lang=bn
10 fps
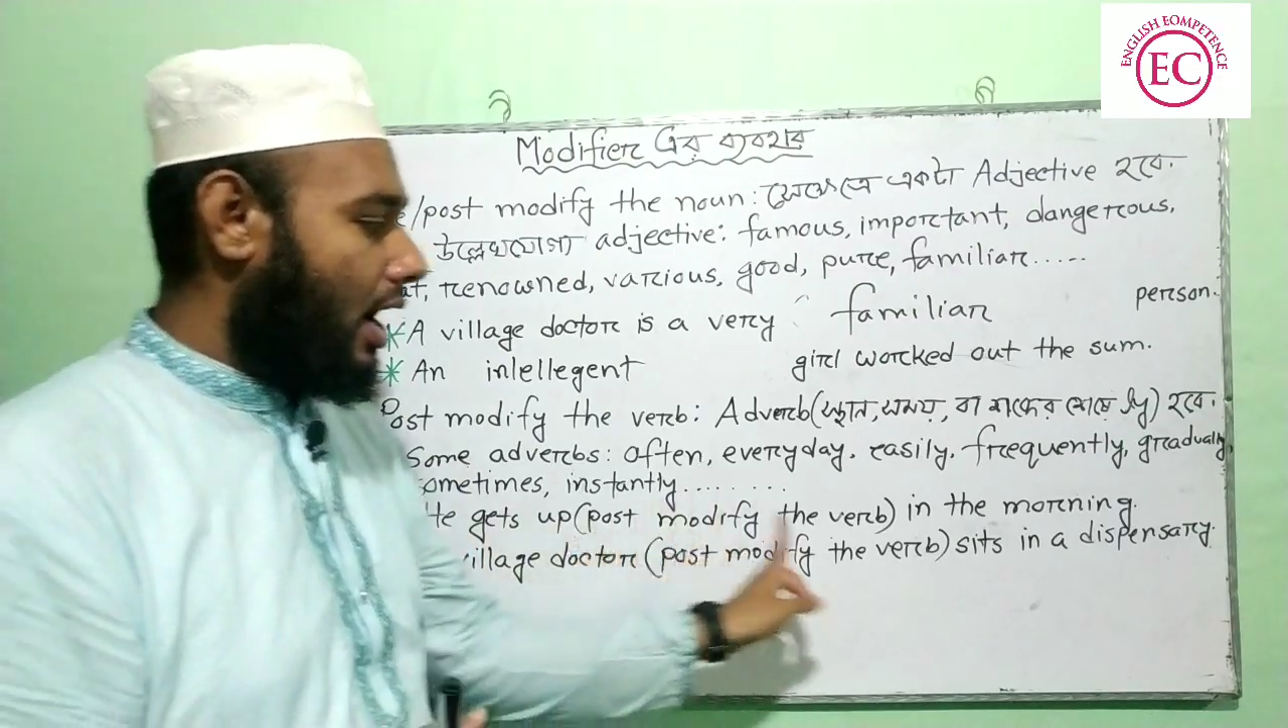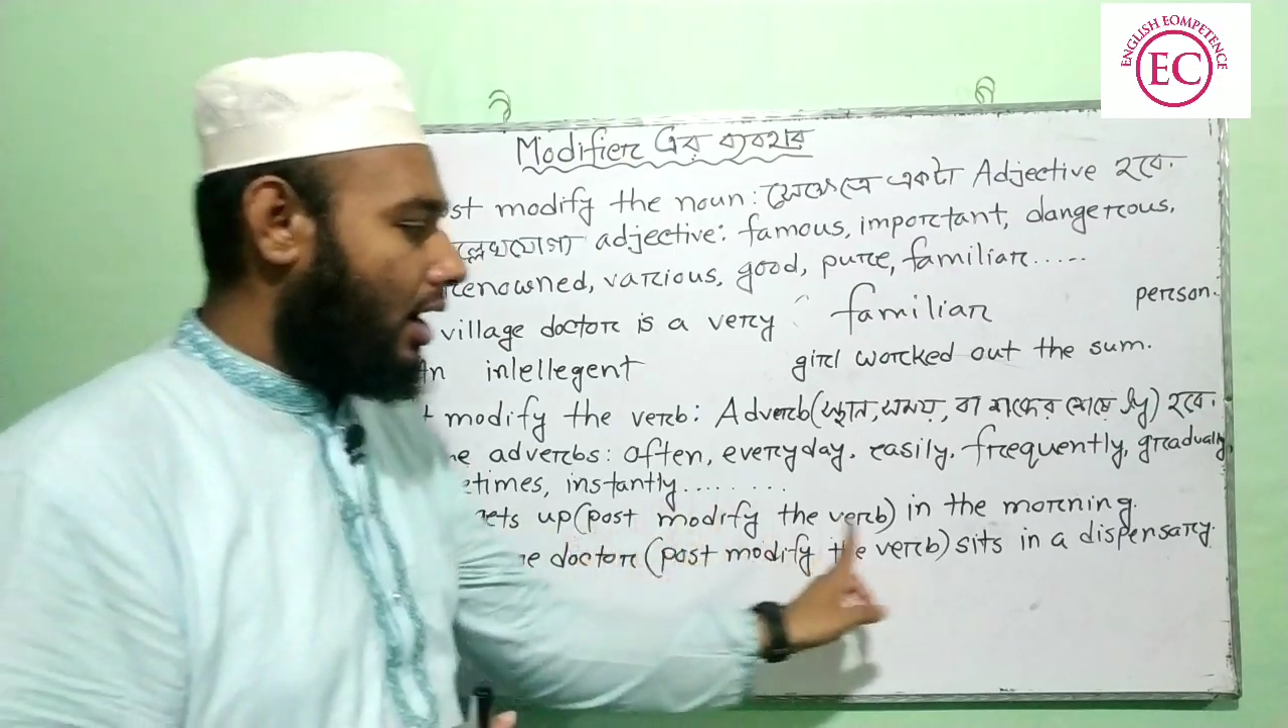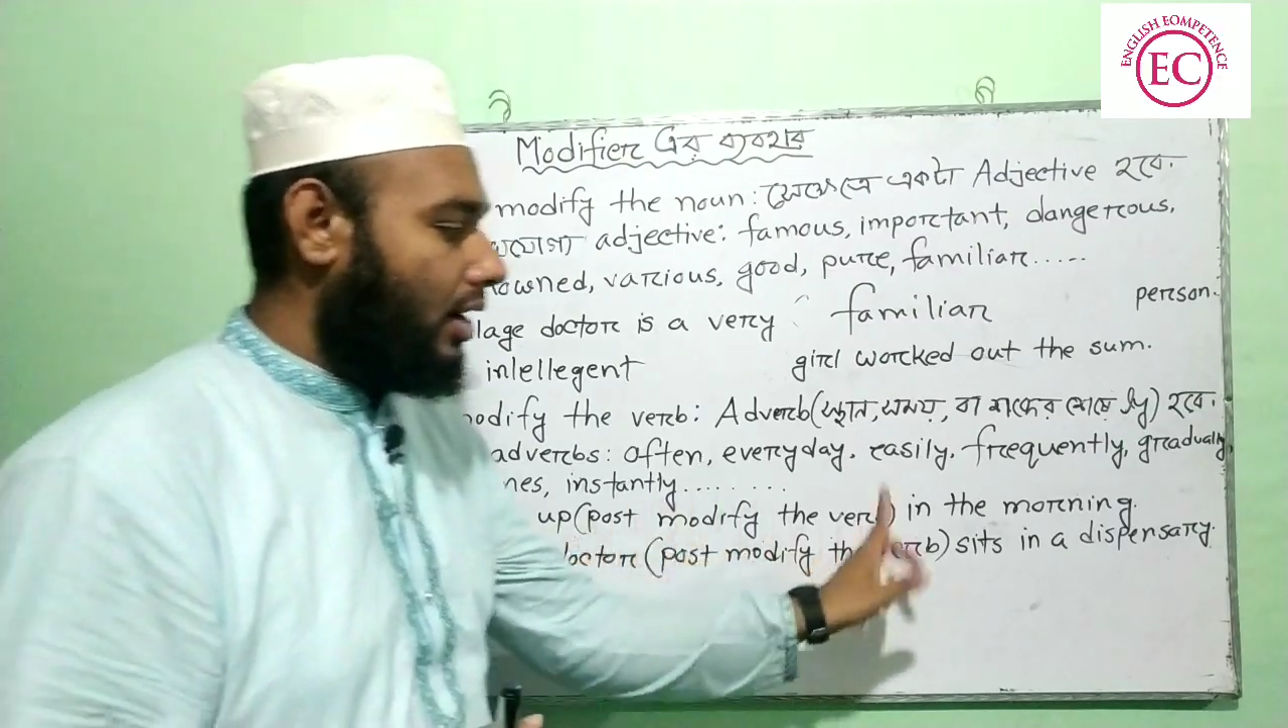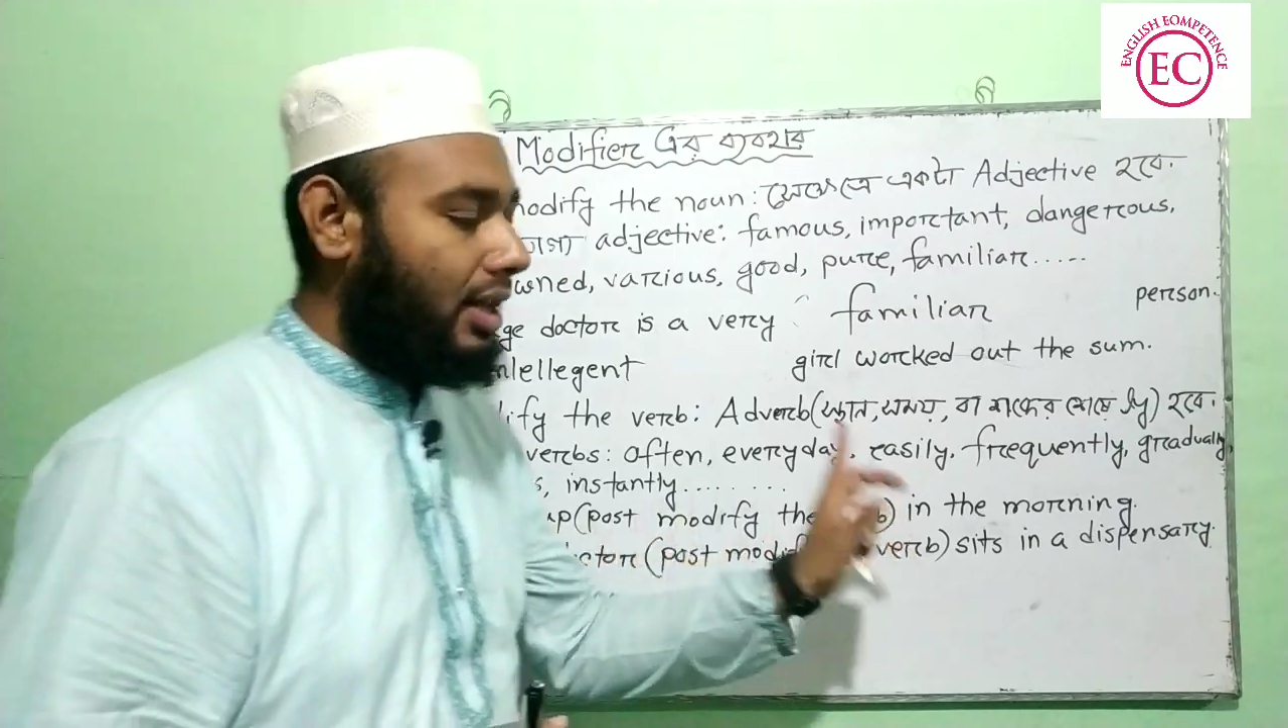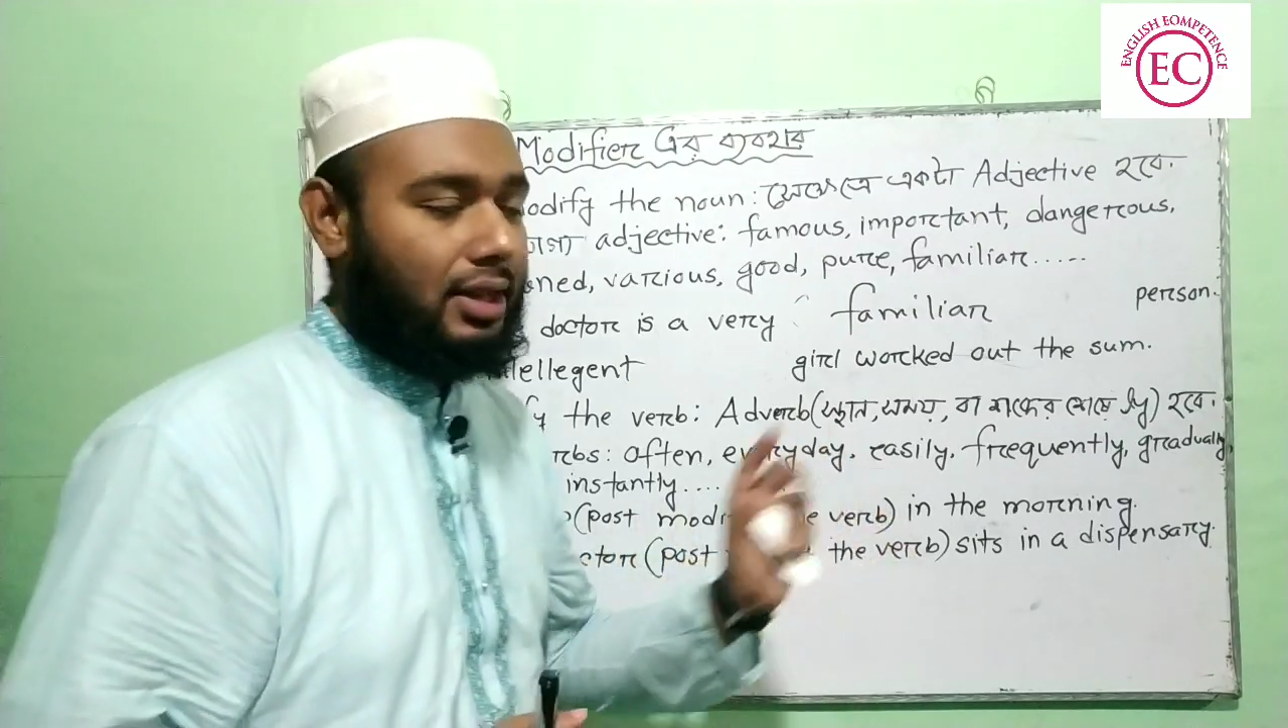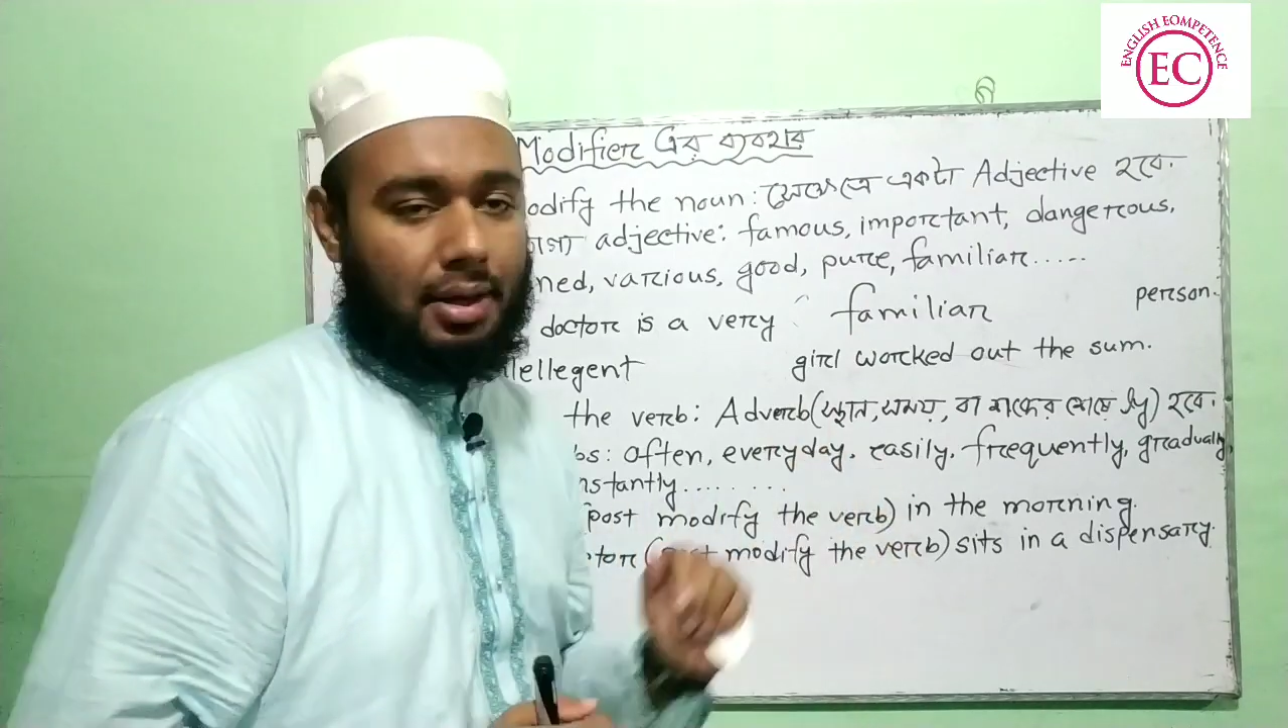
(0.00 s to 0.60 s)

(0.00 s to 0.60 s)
আর্লি ইন